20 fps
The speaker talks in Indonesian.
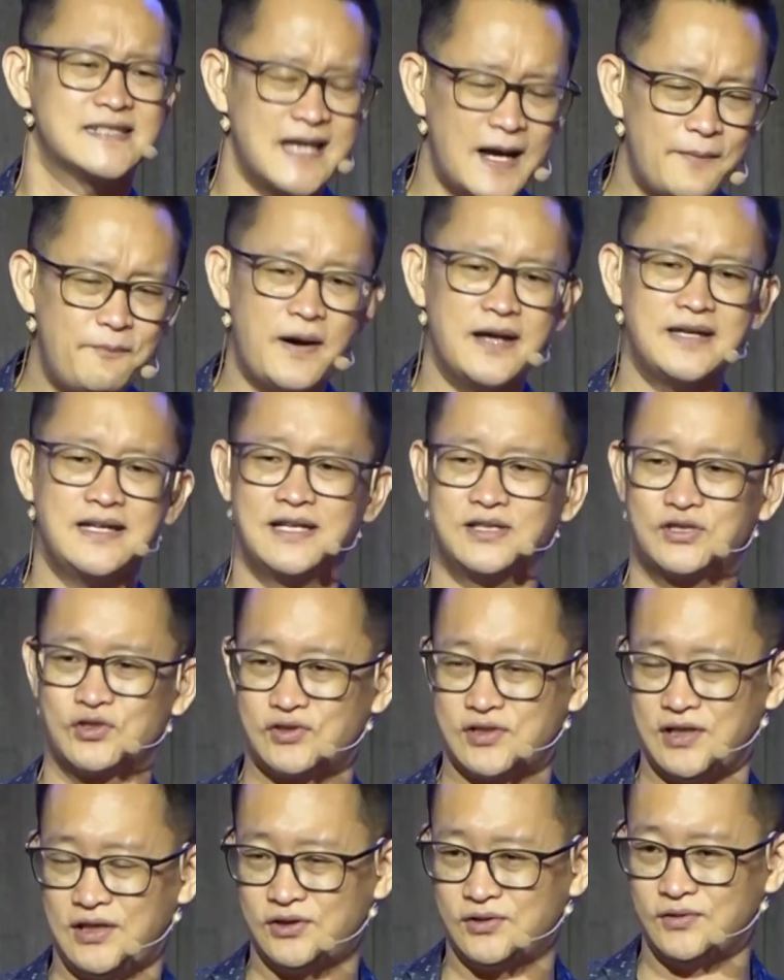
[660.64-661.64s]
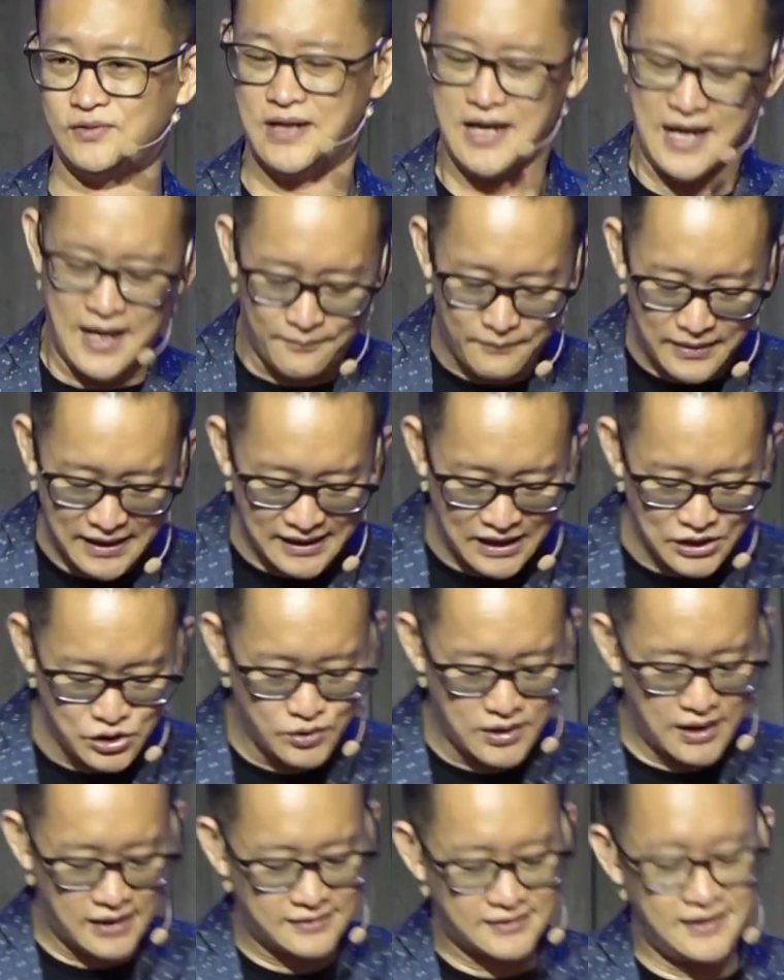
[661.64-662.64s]
siapa Yesus itu. Mereka
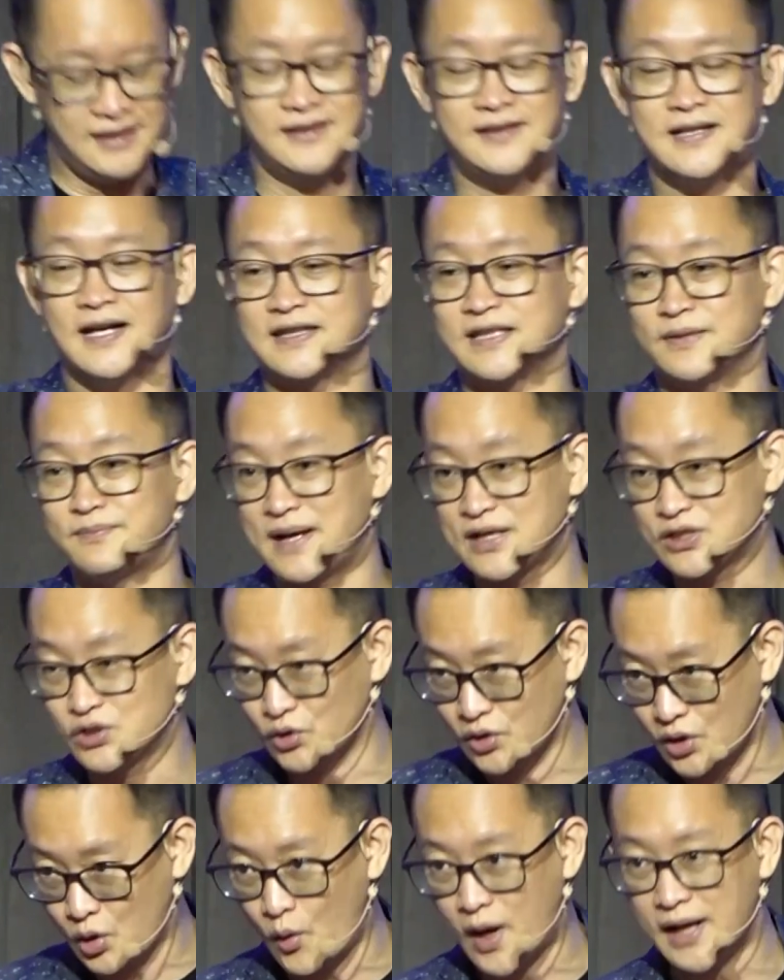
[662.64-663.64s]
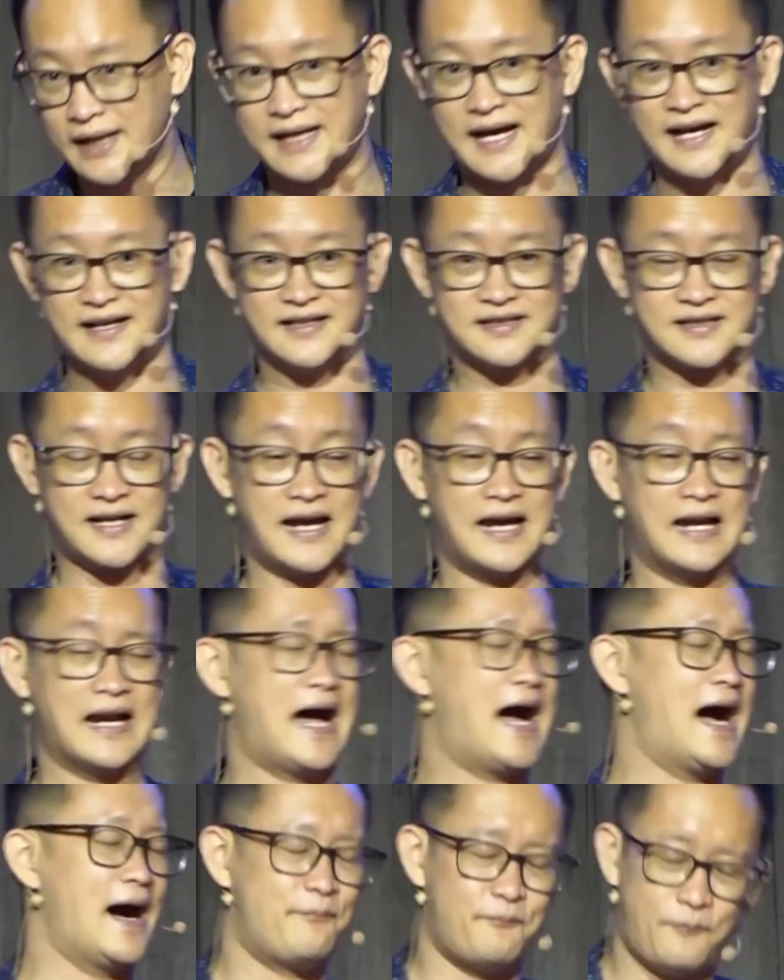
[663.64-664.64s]
juga tidak termasuk kewargaan Israel,
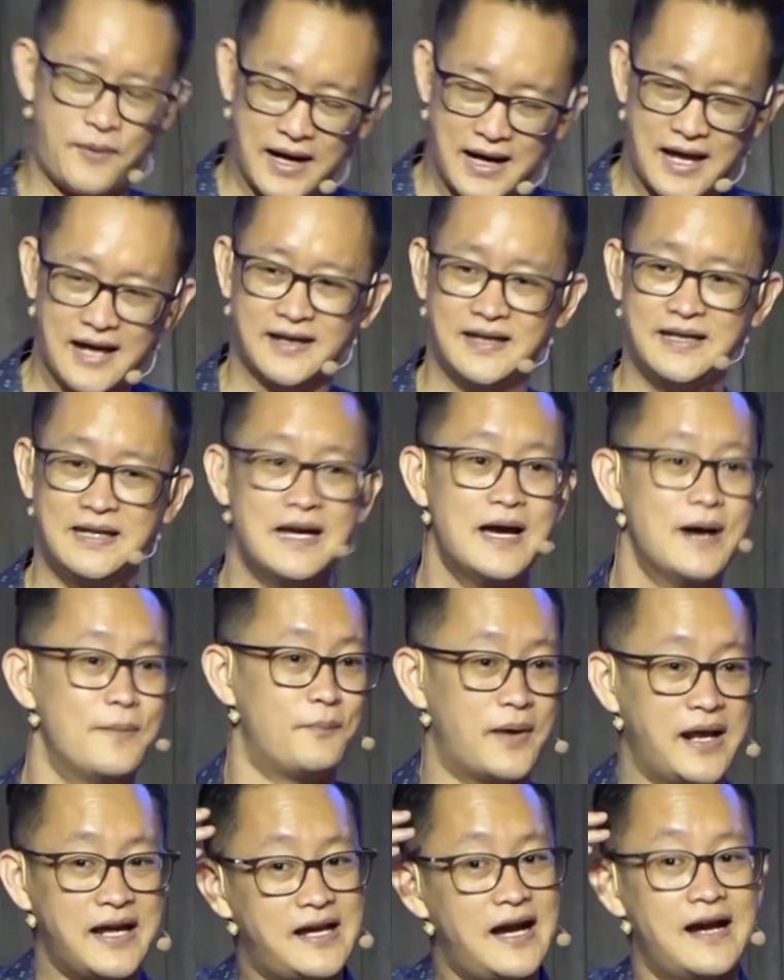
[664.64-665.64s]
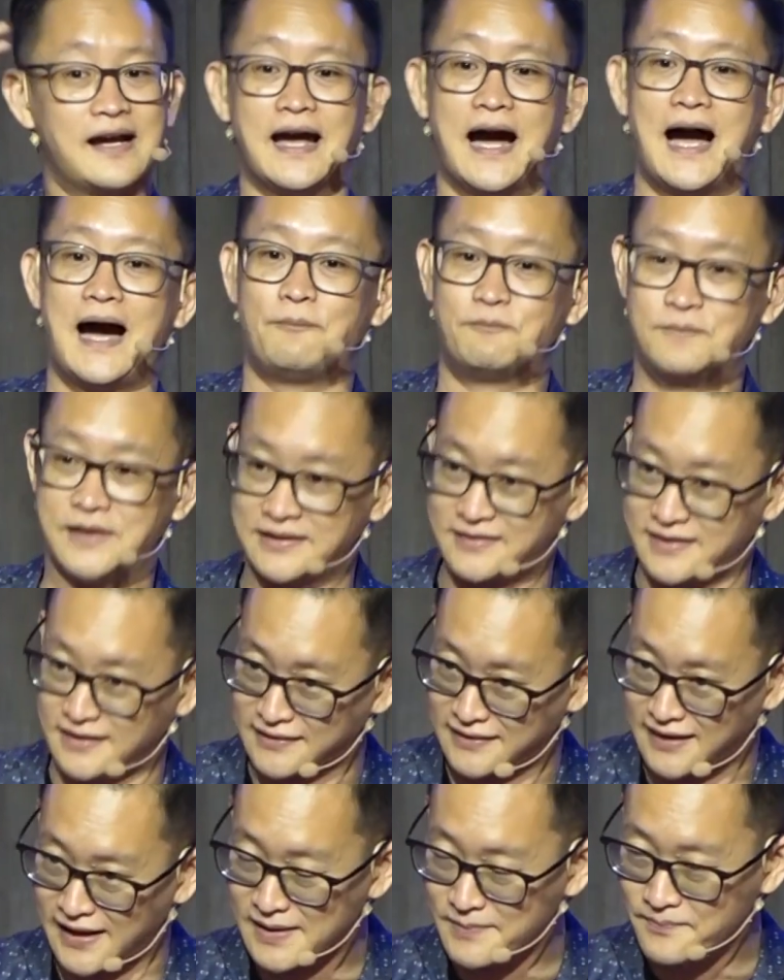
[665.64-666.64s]
apalagi mereka gak update
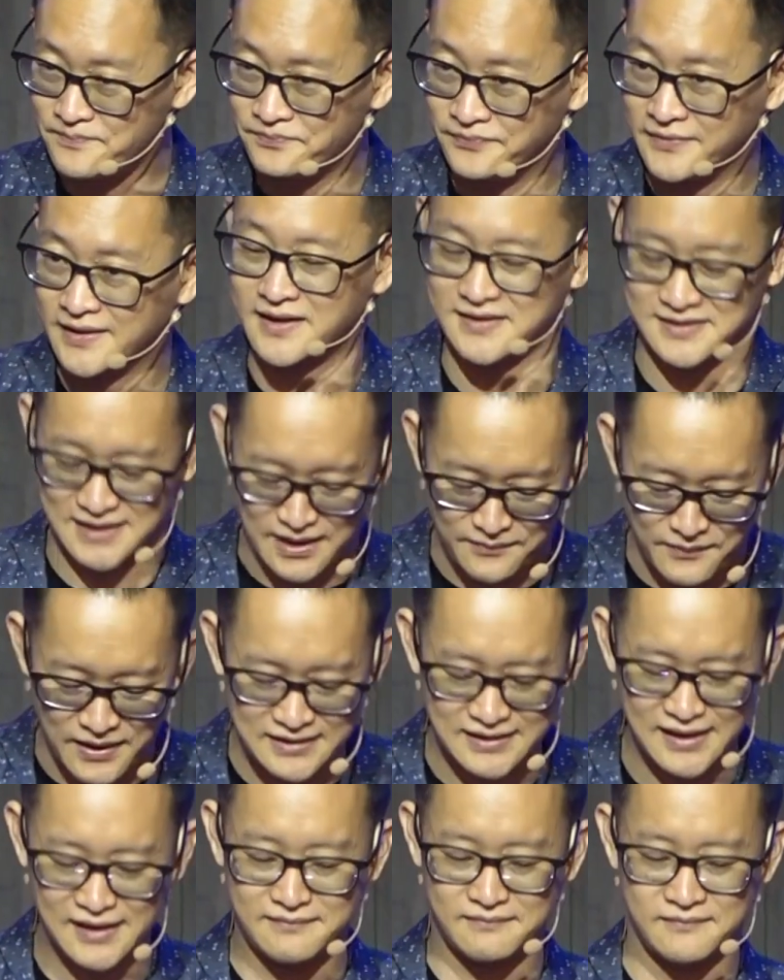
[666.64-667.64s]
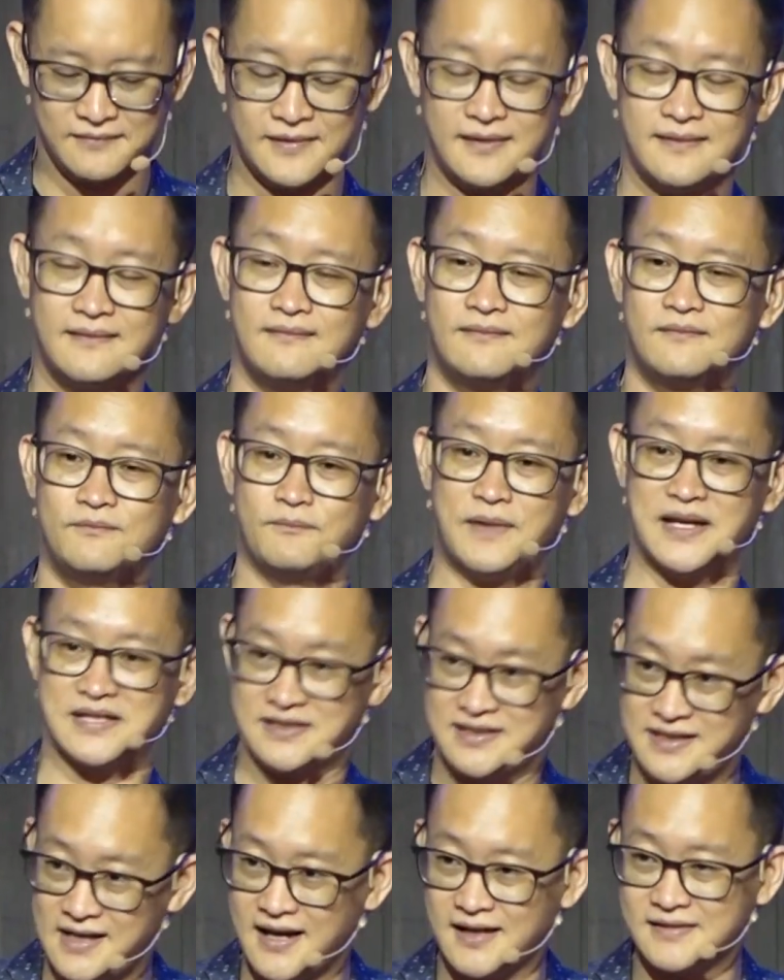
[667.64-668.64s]
tentang keselamatan
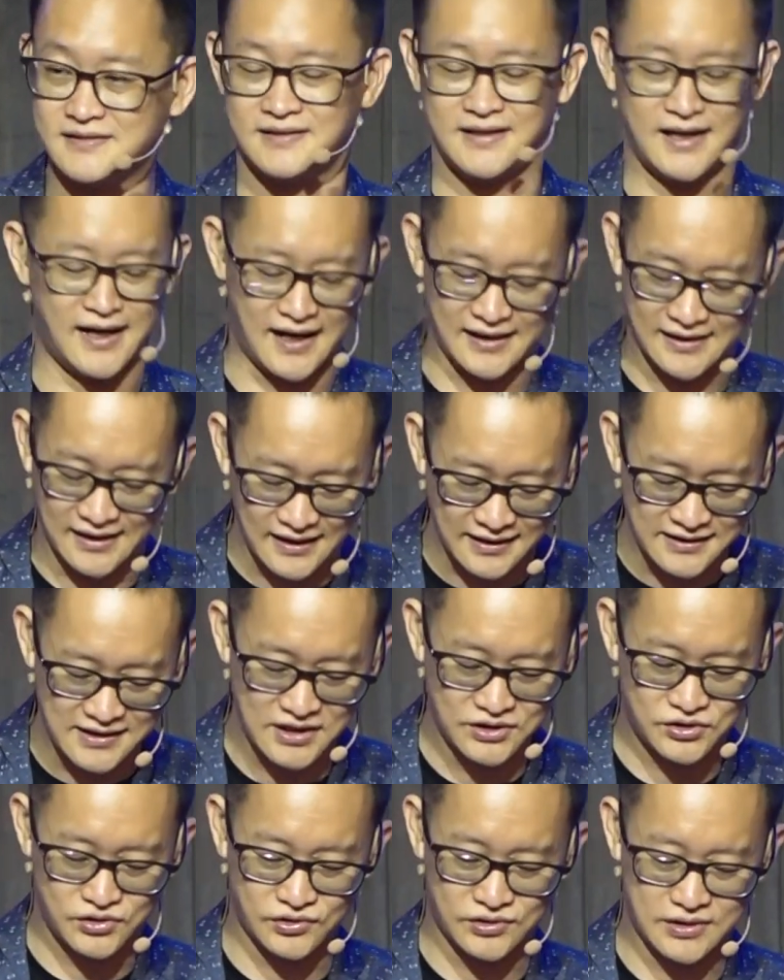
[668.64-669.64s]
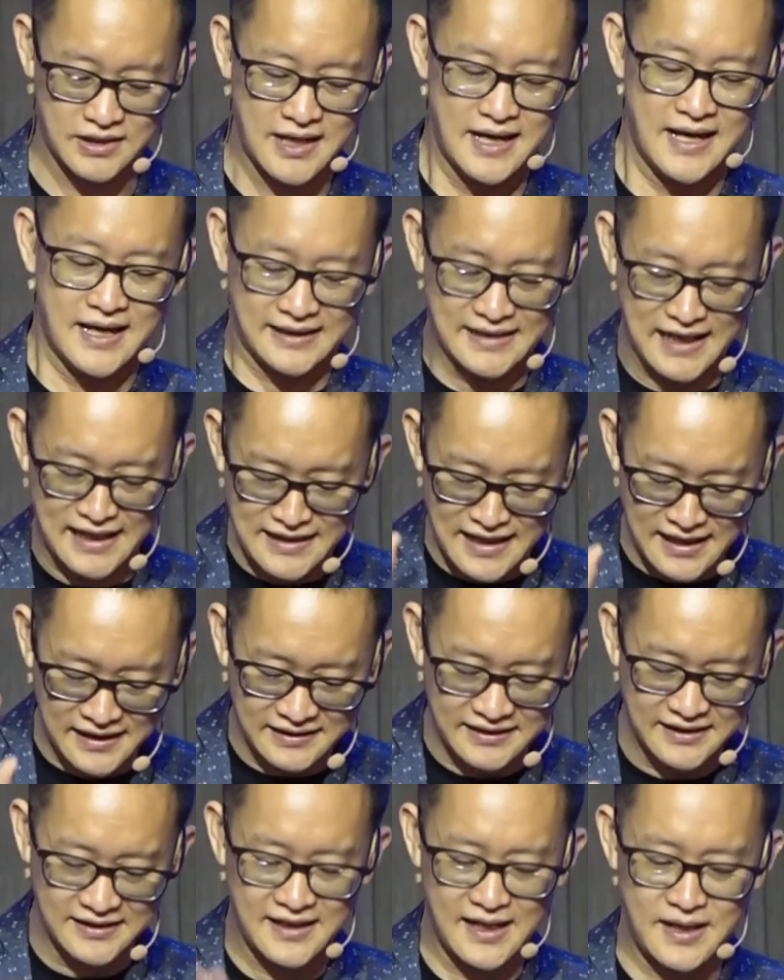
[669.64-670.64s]
Mesias yang adalah Yesus. Dan yang
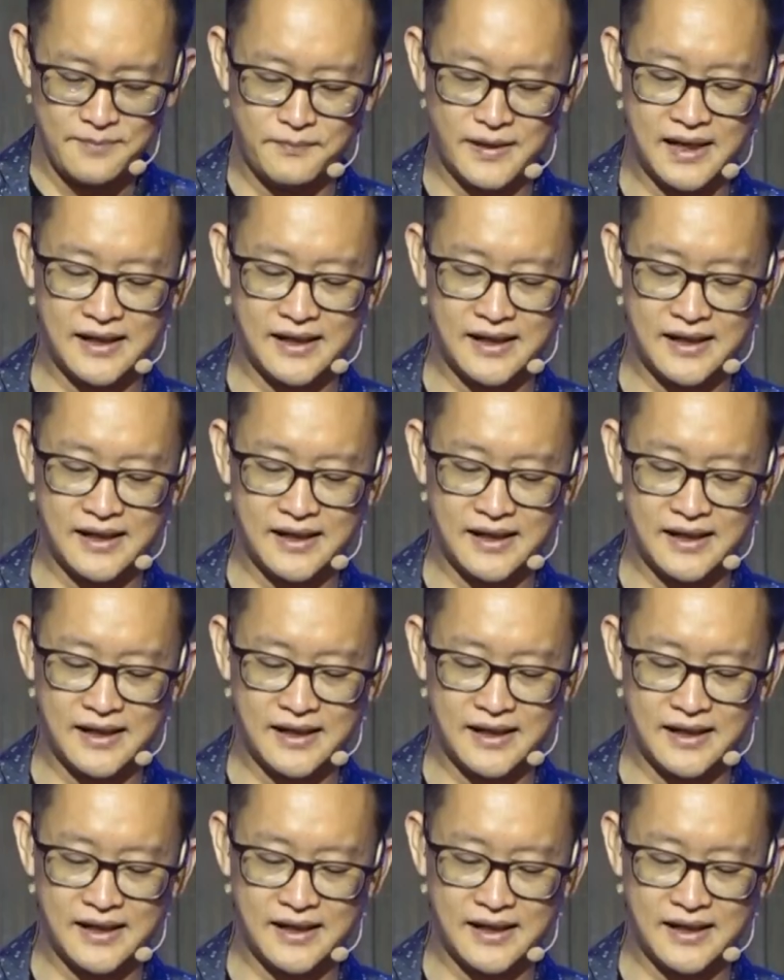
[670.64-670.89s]
ketiga,